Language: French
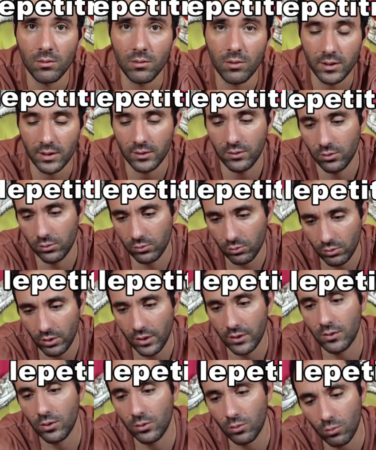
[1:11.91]
quand il y a des, tout
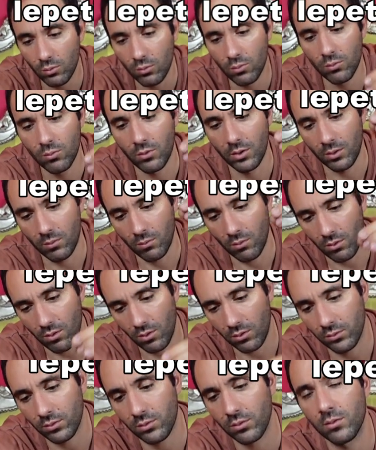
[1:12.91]
avec des trous et qu'on
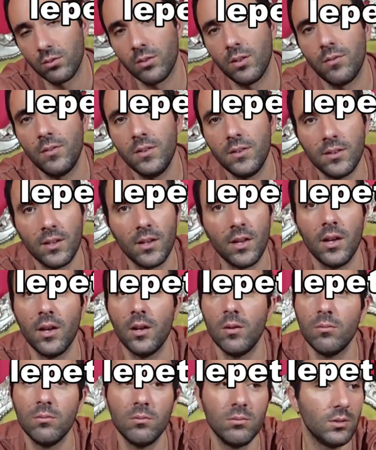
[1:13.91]
rentre des
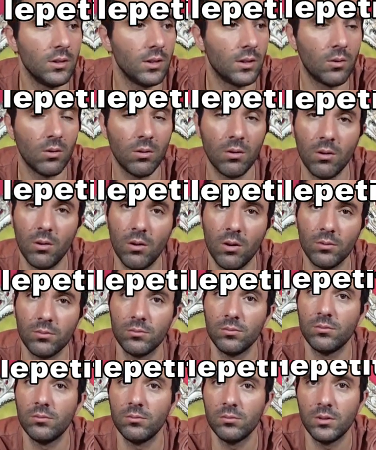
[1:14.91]
ficelles ou des cordes
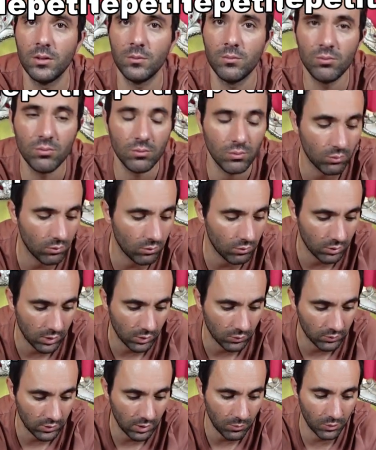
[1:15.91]
ou des boulons,
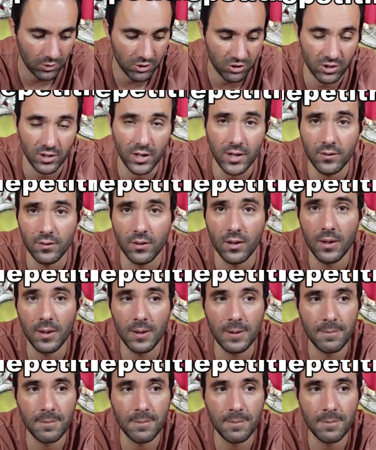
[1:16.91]
là notamment une chaînette,